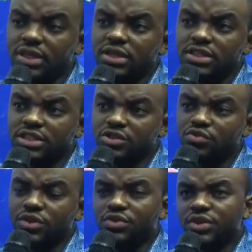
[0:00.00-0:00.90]
Si nous
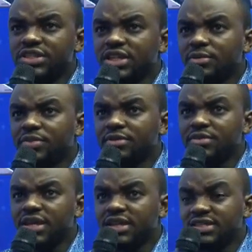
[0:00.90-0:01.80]
voyons les cinq
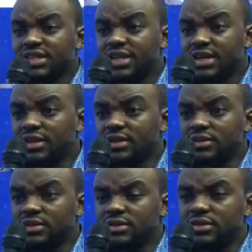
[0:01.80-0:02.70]
premières années
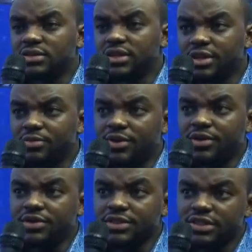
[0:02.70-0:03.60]

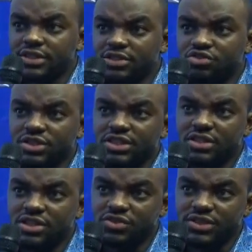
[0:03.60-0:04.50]
d'indépendance, des
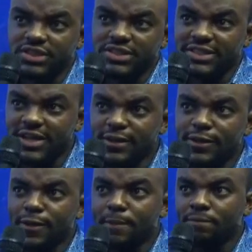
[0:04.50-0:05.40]
60 à 65,
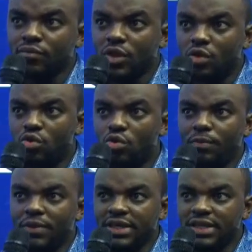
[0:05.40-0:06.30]
mhm. le
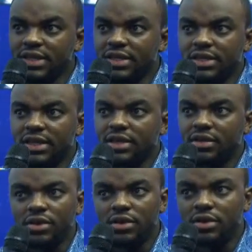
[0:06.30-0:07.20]
pays était
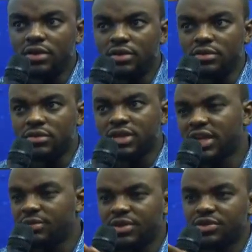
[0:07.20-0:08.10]
euh,
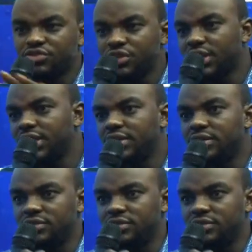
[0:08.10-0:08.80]
très bien géré.